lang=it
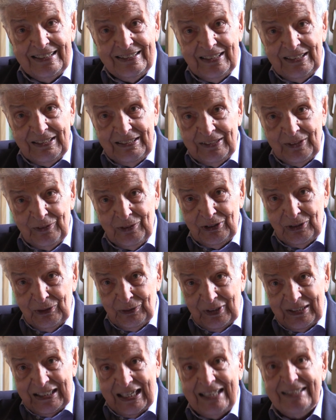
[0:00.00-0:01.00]
di, di,
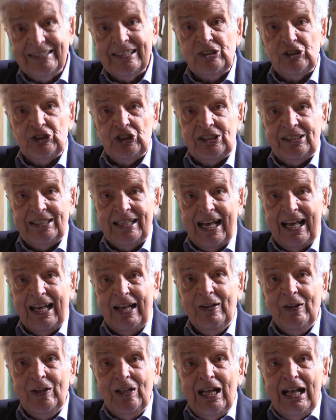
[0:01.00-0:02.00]
una grande
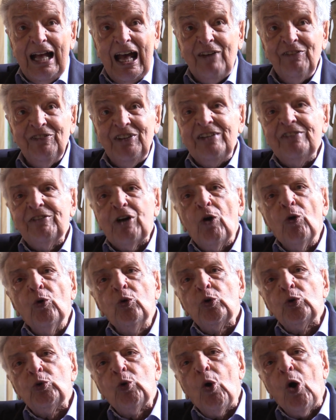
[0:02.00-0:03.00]
città, aveva
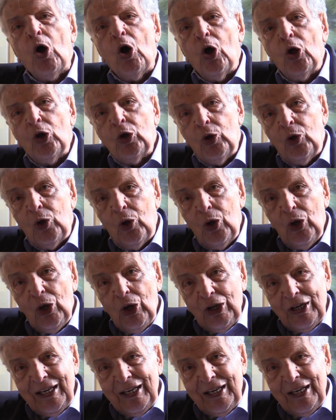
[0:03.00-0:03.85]
un ruolo